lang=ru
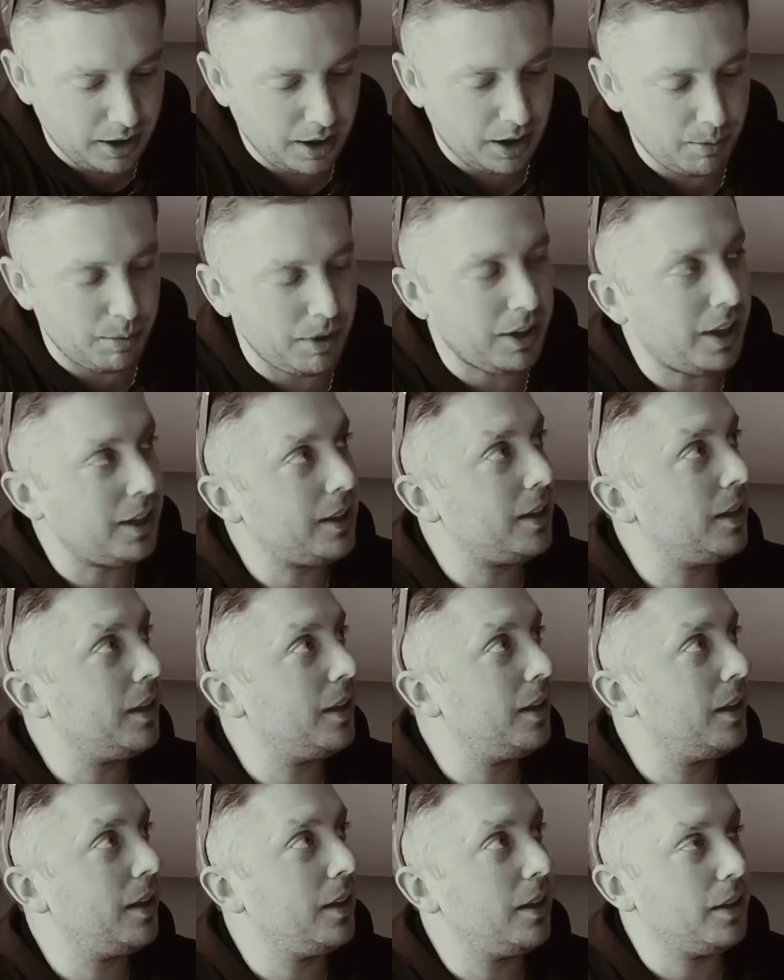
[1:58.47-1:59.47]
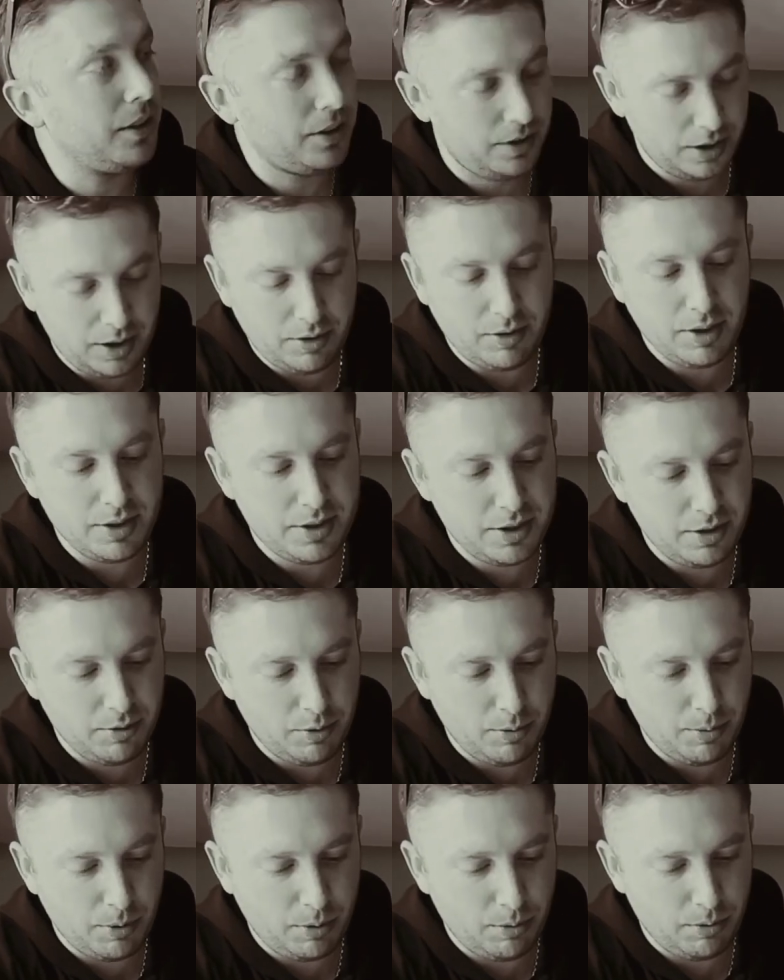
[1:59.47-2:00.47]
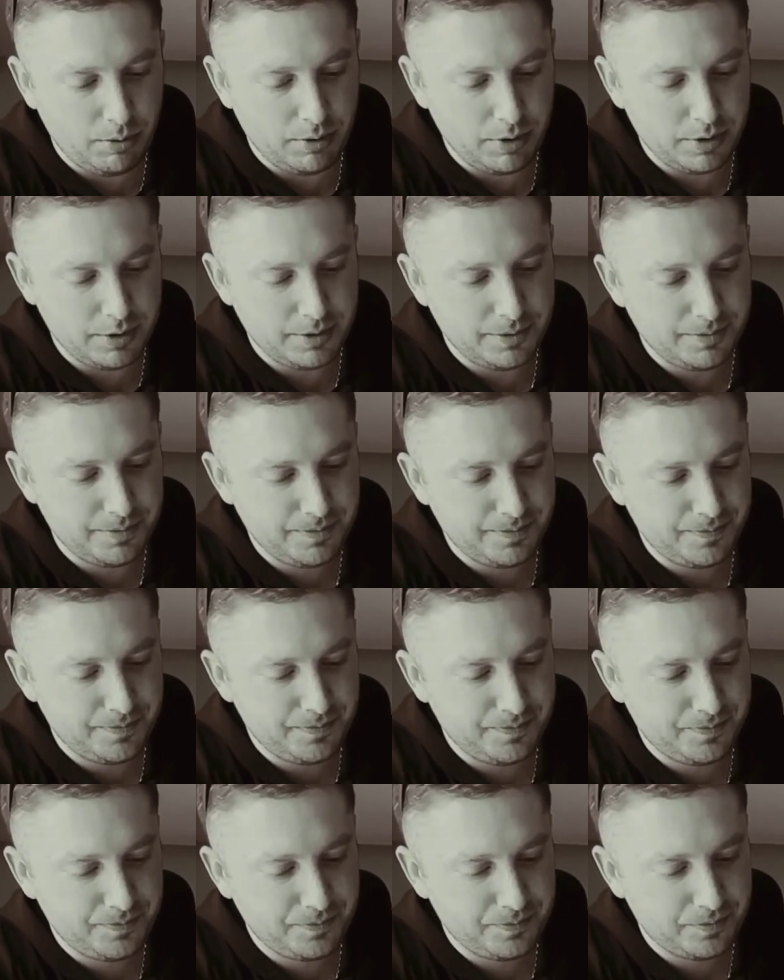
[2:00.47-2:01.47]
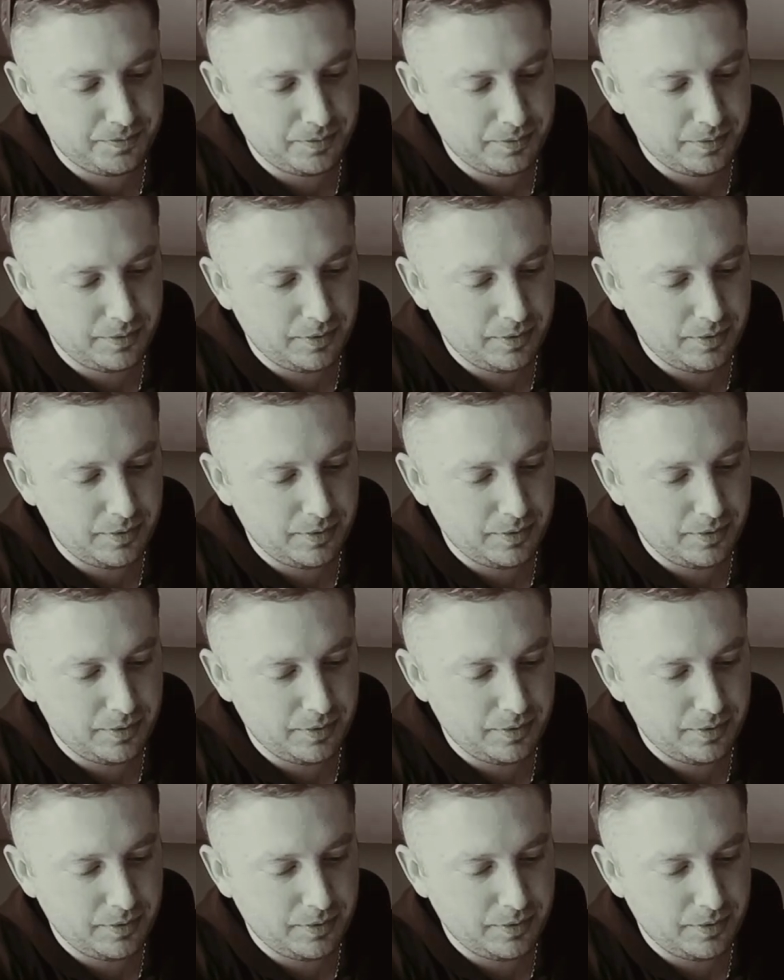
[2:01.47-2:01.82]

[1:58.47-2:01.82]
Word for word: карбонат? Что? Давайте его пробовать. Гарнир.